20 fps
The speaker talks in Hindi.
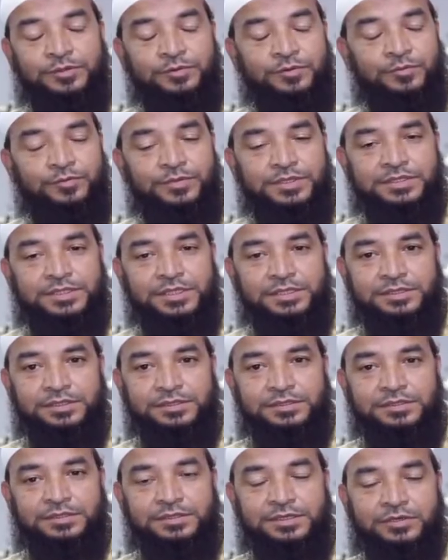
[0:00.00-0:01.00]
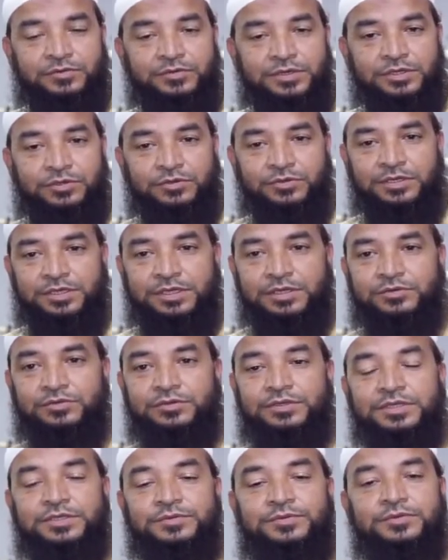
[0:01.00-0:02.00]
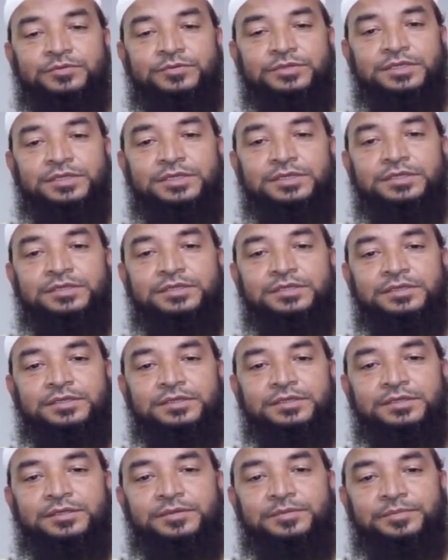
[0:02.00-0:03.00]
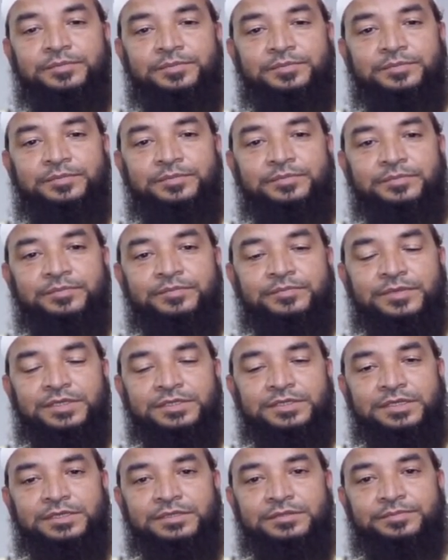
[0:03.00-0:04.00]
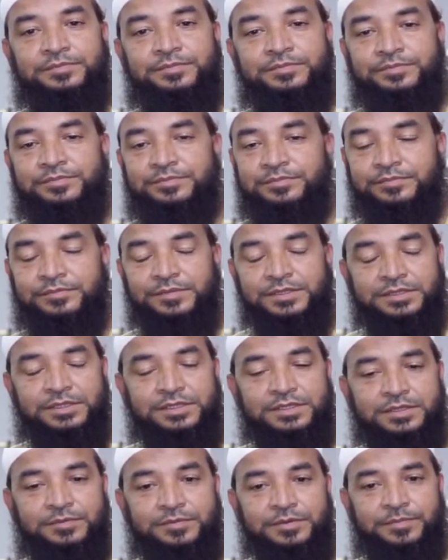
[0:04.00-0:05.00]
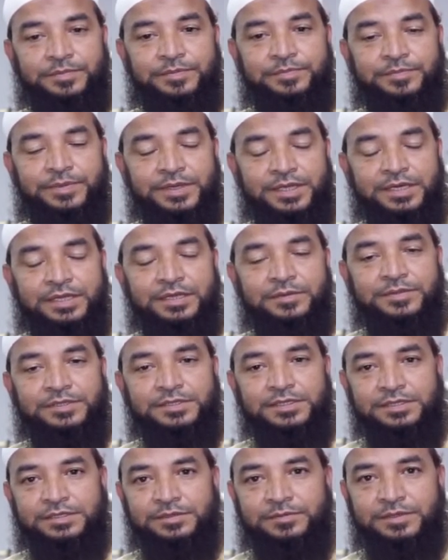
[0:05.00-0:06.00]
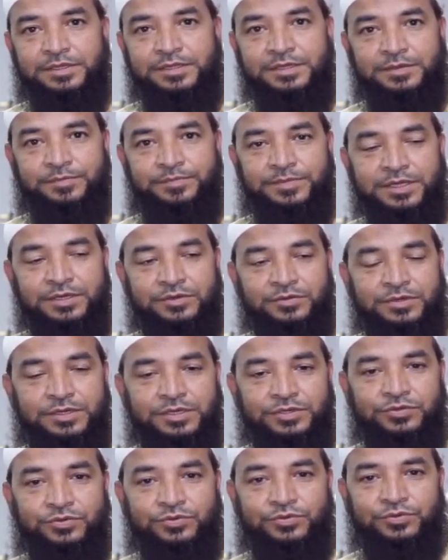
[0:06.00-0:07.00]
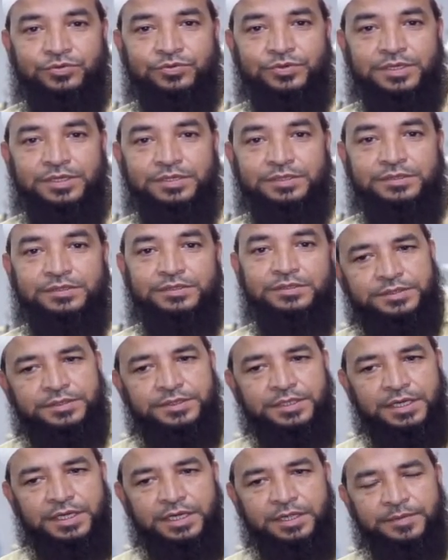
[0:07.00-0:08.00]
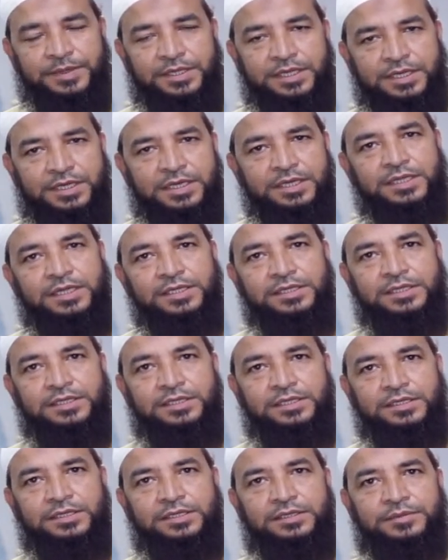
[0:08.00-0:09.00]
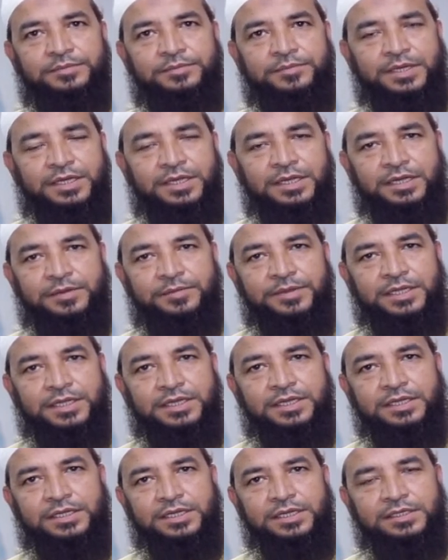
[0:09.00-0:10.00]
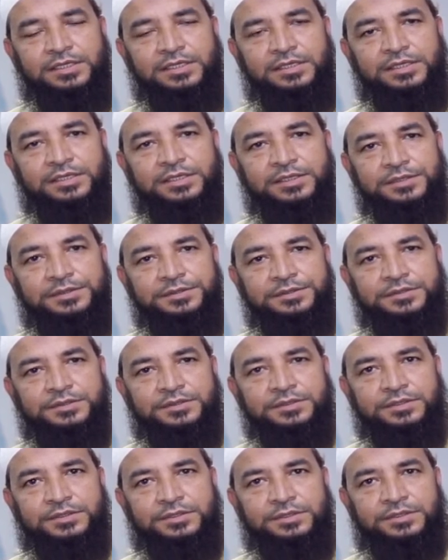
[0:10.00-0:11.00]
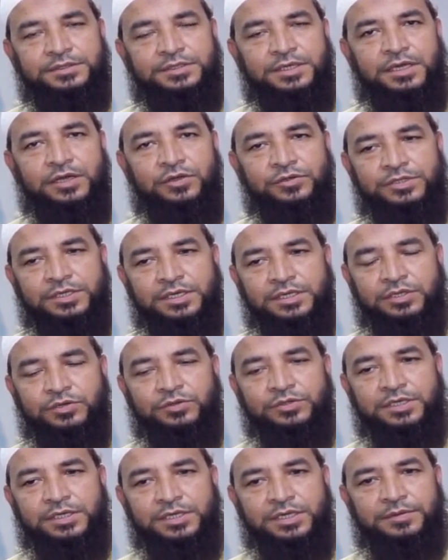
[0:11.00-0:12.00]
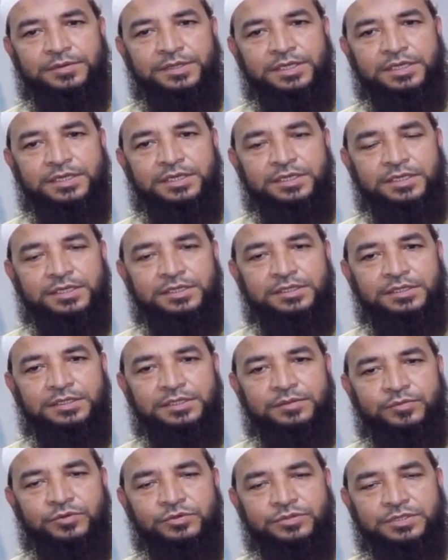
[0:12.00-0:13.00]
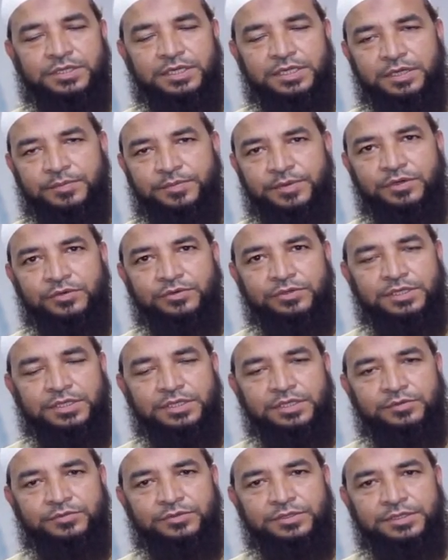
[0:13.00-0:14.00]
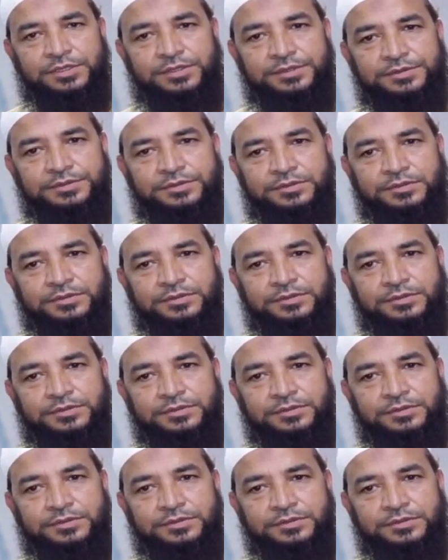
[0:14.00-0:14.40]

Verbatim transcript: मैं मोहम्मद साजिद जनवरी 2019 में मुझे मसल्स मसल्स में पैर के मसल्स में दर्द पेन होना शुरू हुआ चलने में दिक्कत आती थी बैठने में दिक्कत आती थी चढ़ाव चढ़ने उतरने में दिक्कत आती थी बहुत ज़्यादा पेन होता था मुझे